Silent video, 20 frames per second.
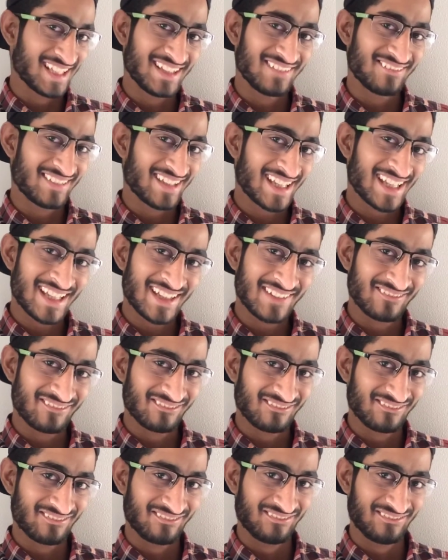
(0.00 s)
नहीं
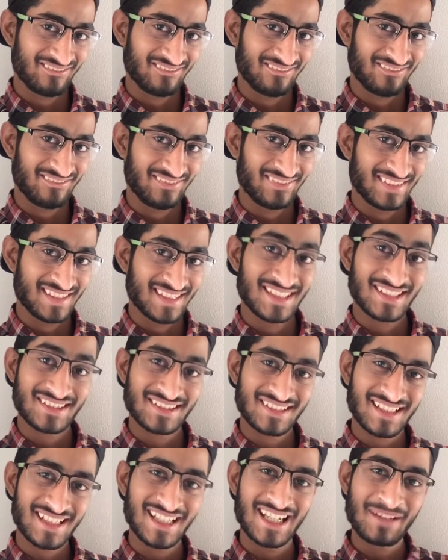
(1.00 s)
मैम
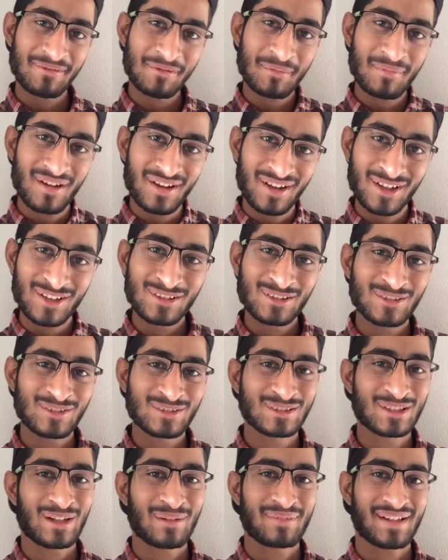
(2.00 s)
जिसने गले में
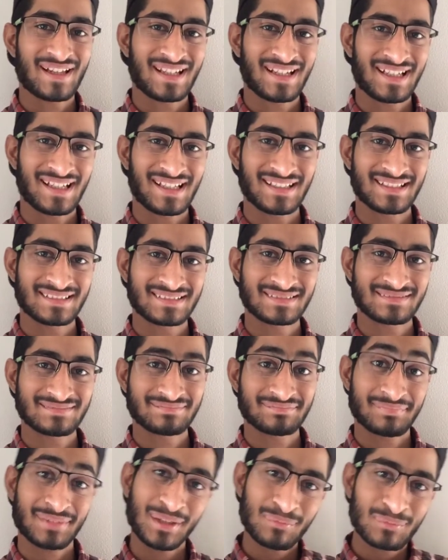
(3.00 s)
मंगलसूत्र पहना है
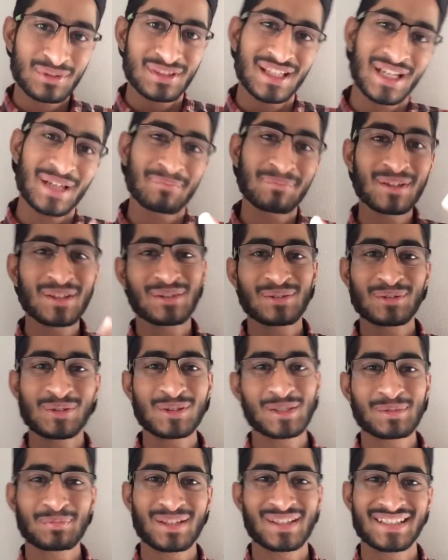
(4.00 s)
बट मुझे आपकी
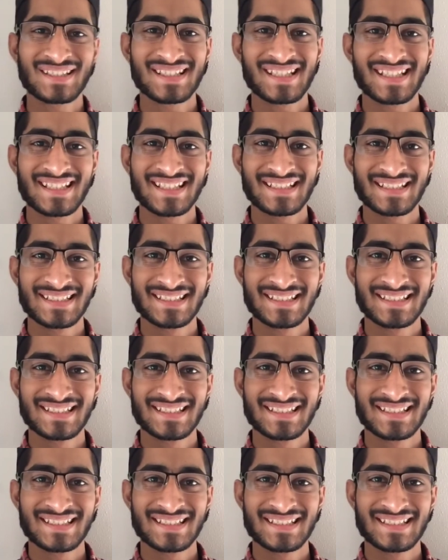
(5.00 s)
सोच पसंद